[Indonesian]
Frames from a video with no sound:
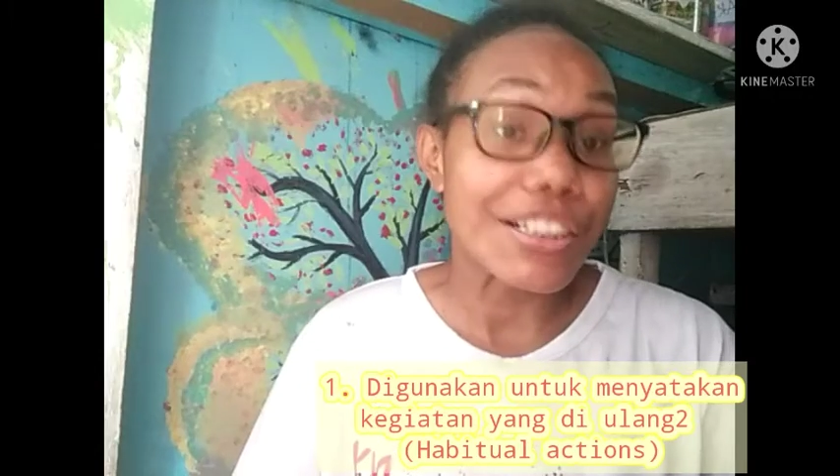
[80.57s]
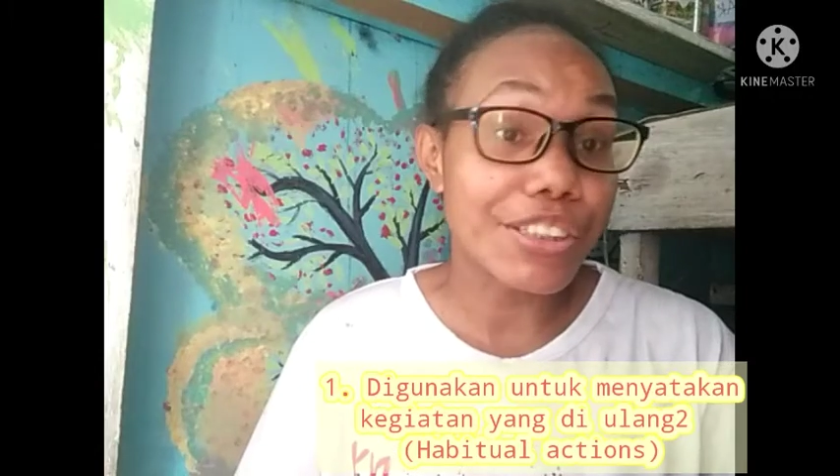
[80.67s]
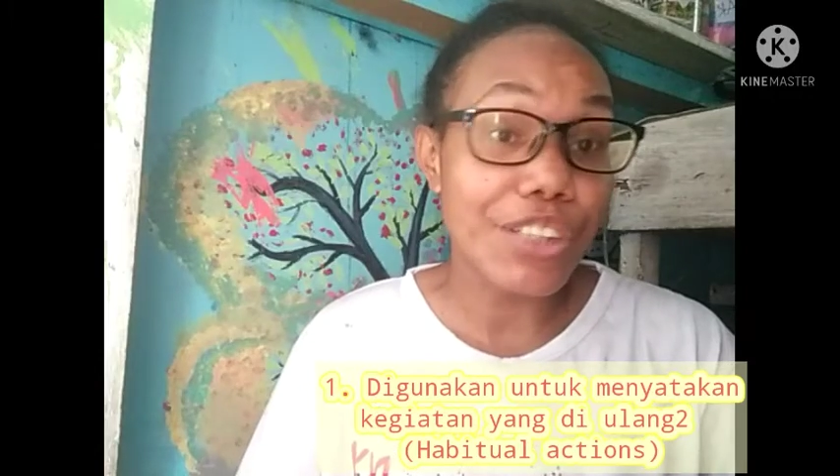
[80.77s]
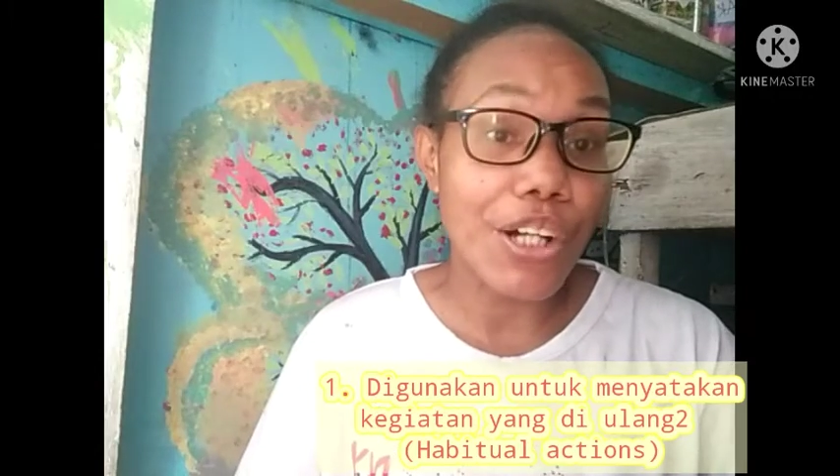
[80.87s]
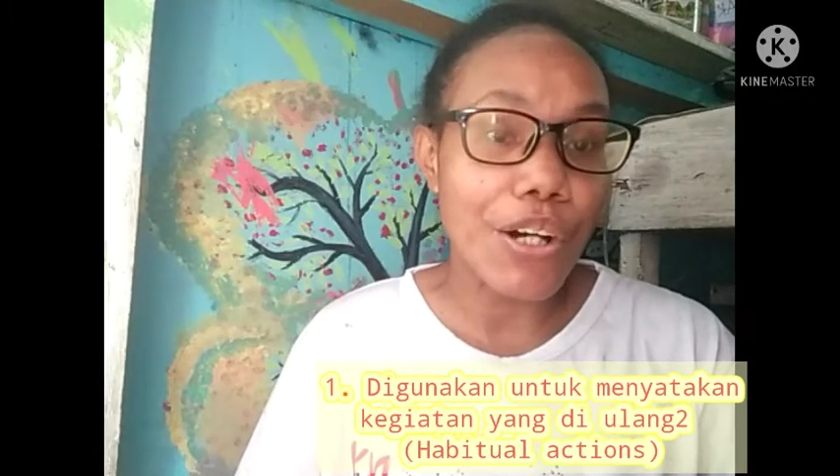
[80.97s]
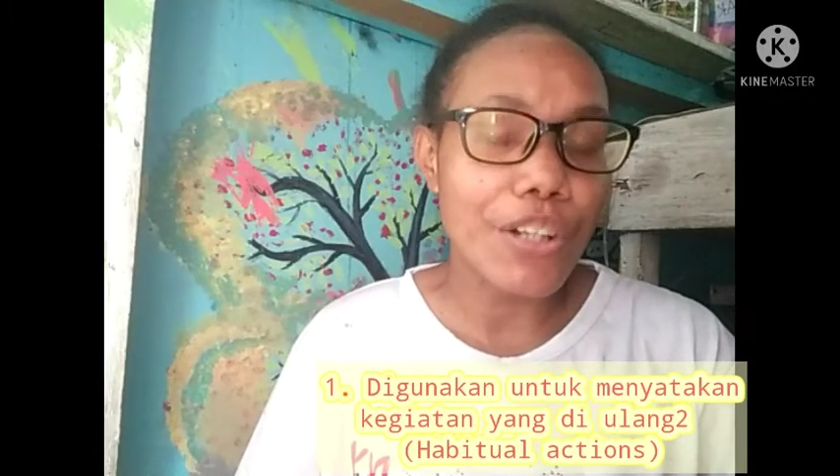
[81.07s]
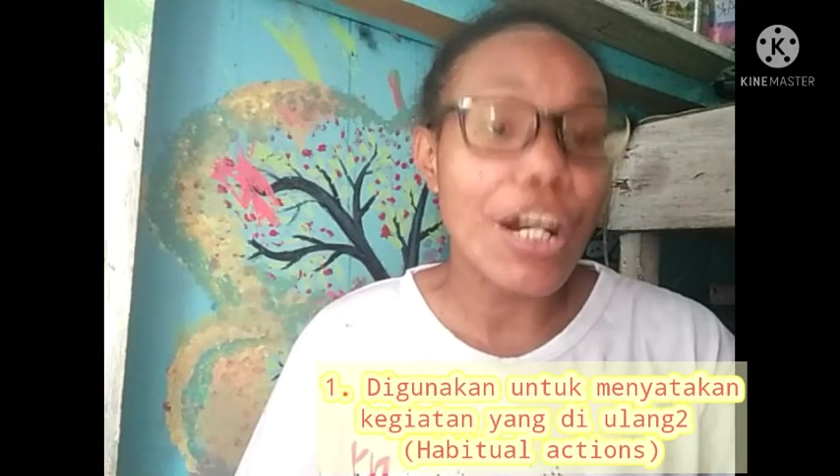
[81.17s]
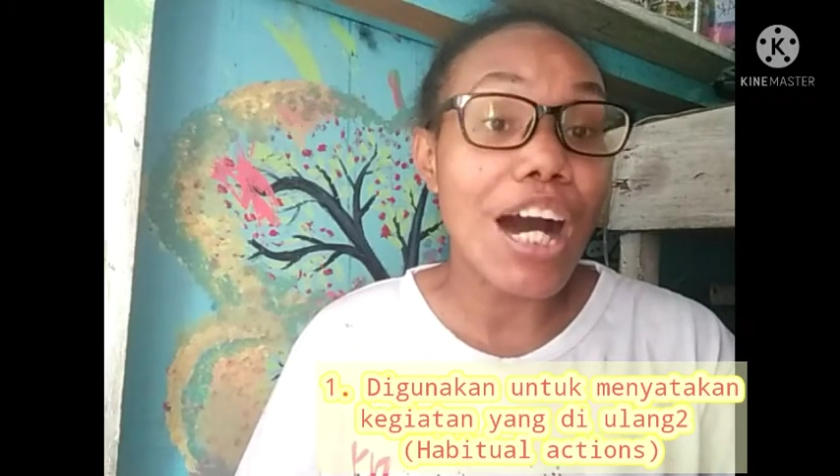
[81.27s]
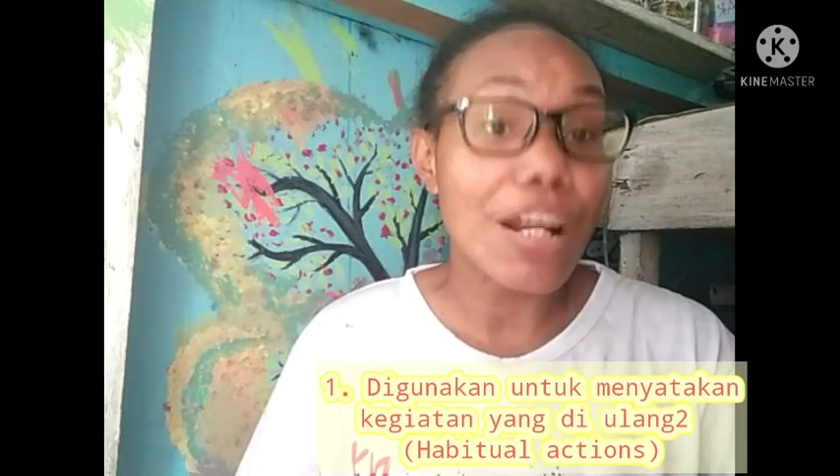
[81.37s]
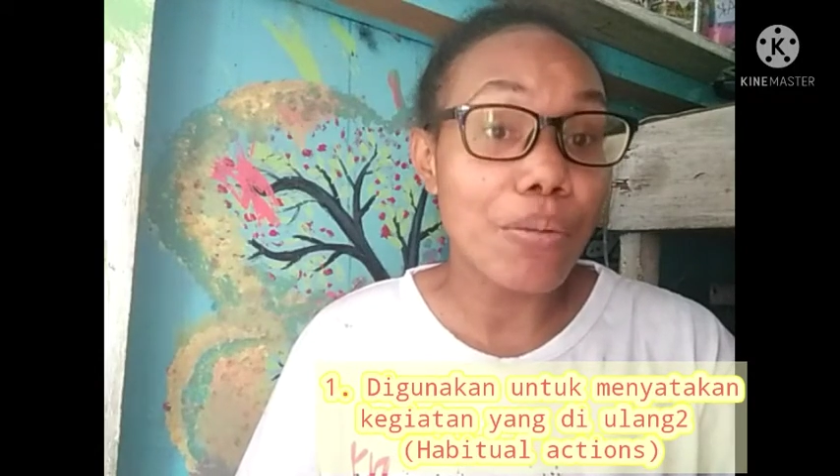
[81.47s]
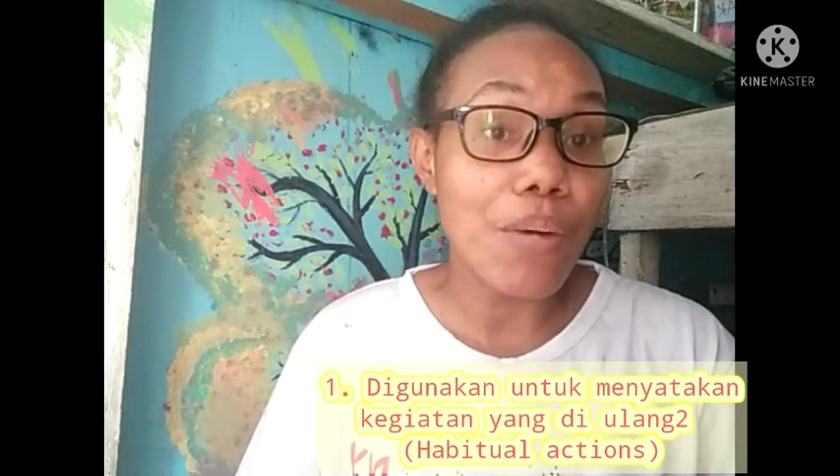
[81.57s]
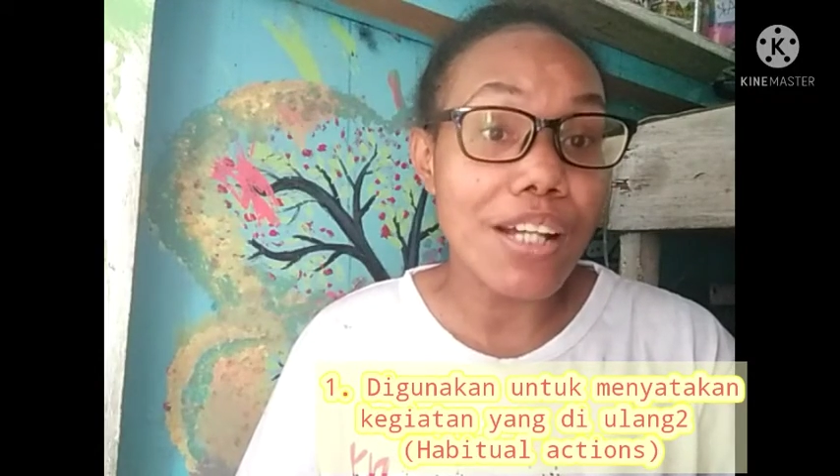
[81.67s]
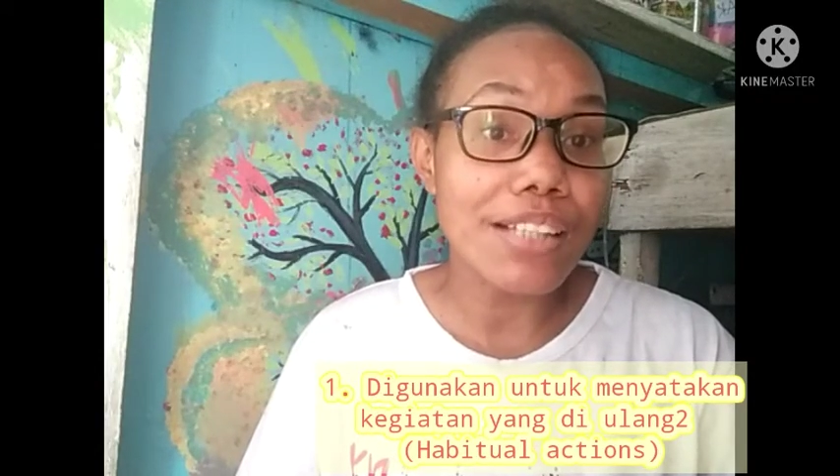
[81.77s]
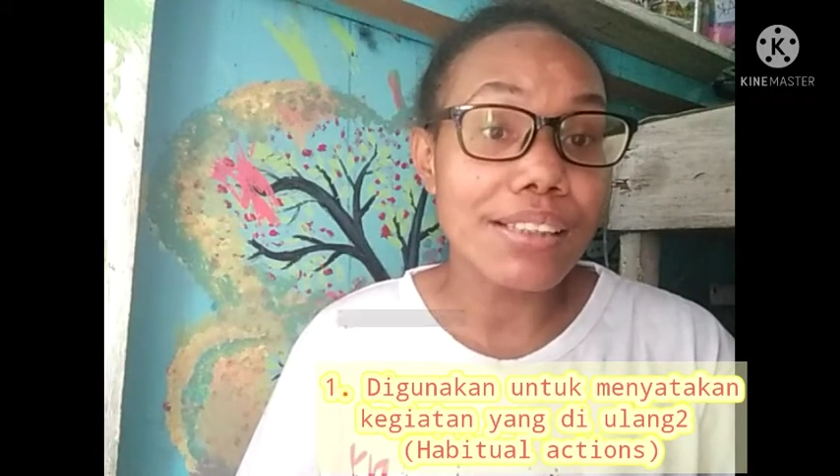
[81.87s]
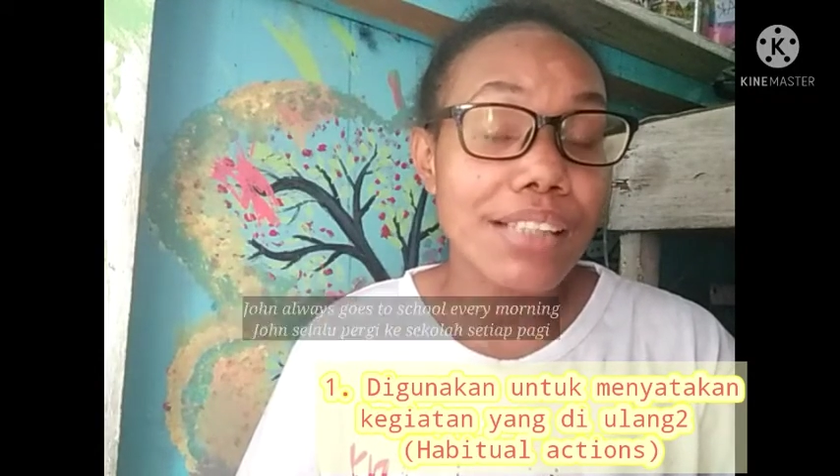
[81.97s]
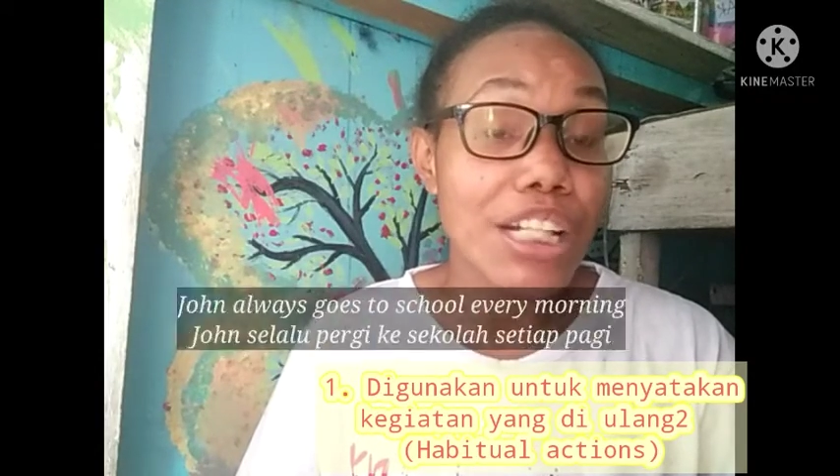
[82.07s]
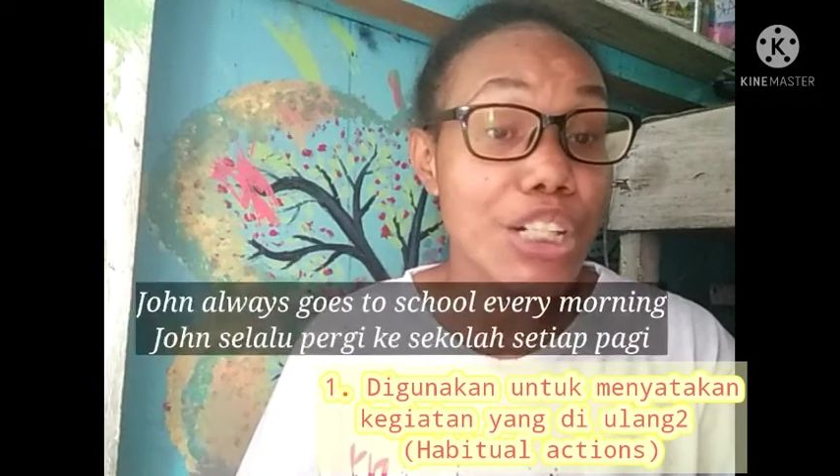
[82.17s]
John always